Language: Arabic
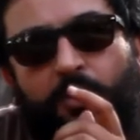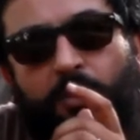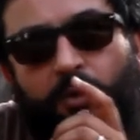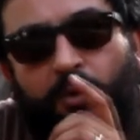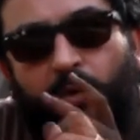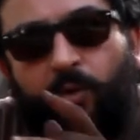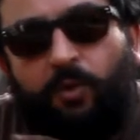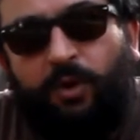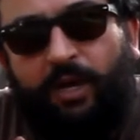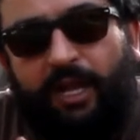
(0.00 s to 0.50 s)

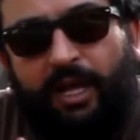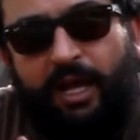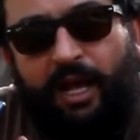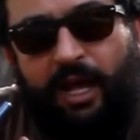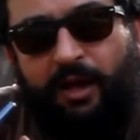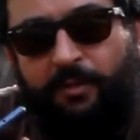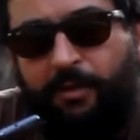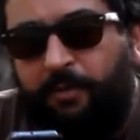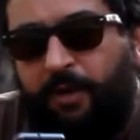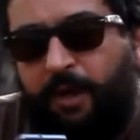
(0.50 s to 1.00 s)
ولا
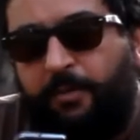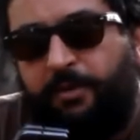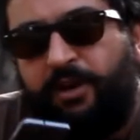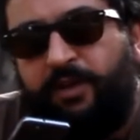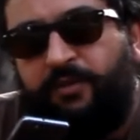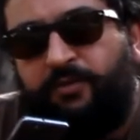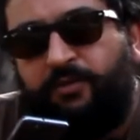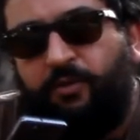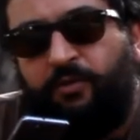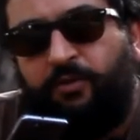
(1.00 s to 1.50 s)

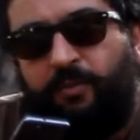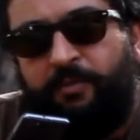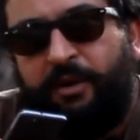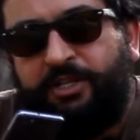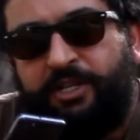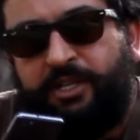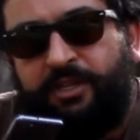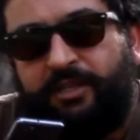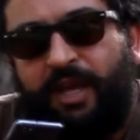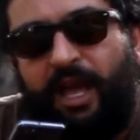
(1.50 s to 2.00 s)
ابونيفو في
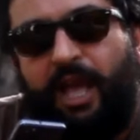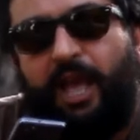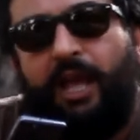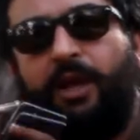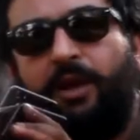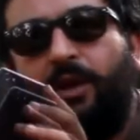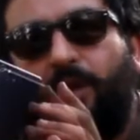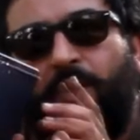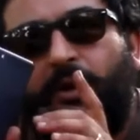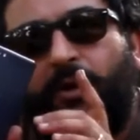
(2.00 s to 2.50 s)
الباج
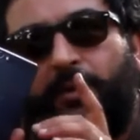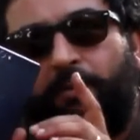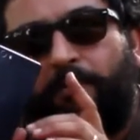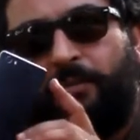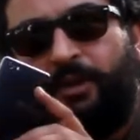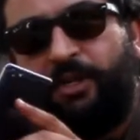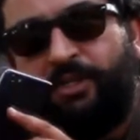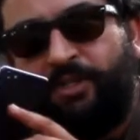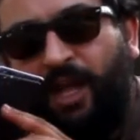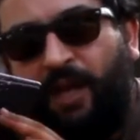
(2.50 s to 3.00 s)
نتاعي
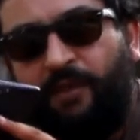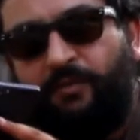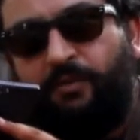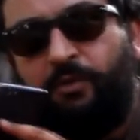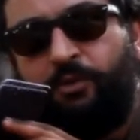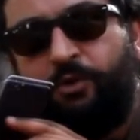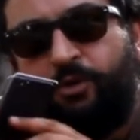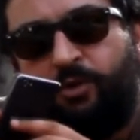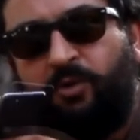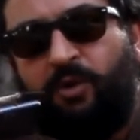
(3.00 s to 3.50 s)
باش
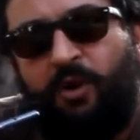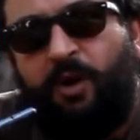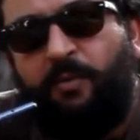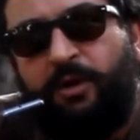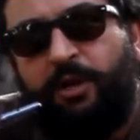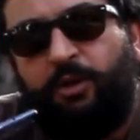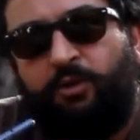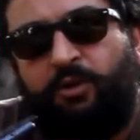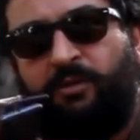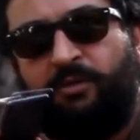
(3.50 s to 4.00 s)
تعرفوا شنو
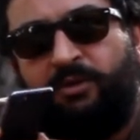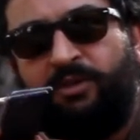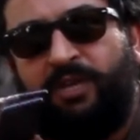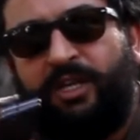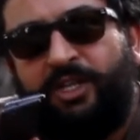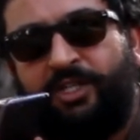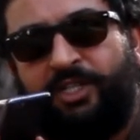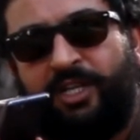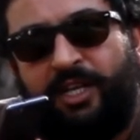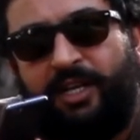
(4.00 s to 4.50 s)
هما لي تروا
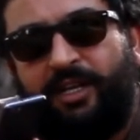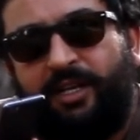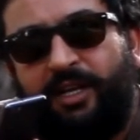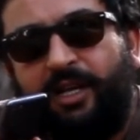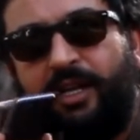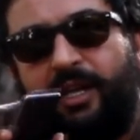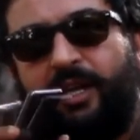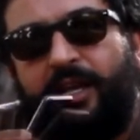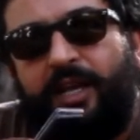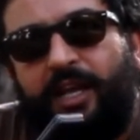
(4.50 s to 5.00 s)
موديل الجايين
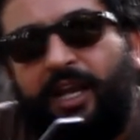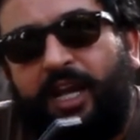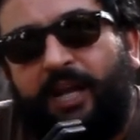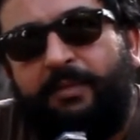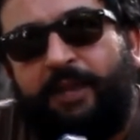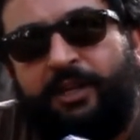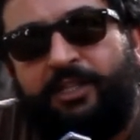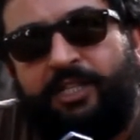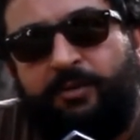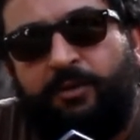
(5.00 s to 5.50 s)
اي
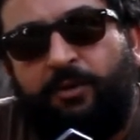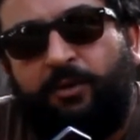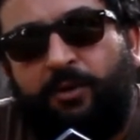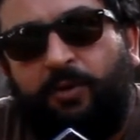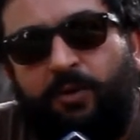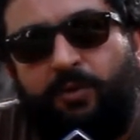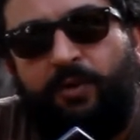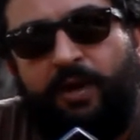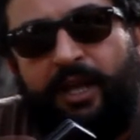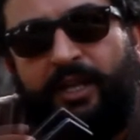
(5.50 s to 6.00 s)
ميرسي
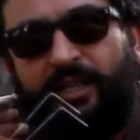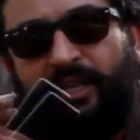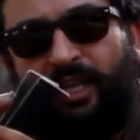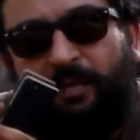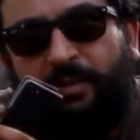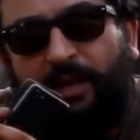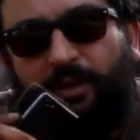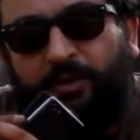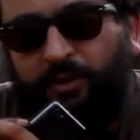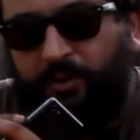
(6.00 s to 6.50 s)
بوكو
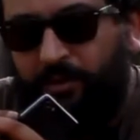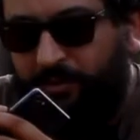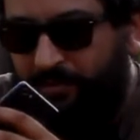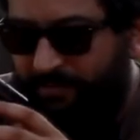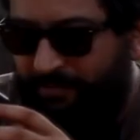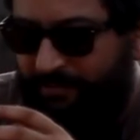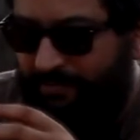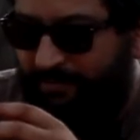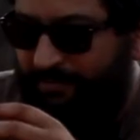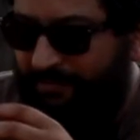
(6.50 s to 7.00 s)
تري
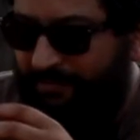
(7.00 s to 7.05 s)
بيانتو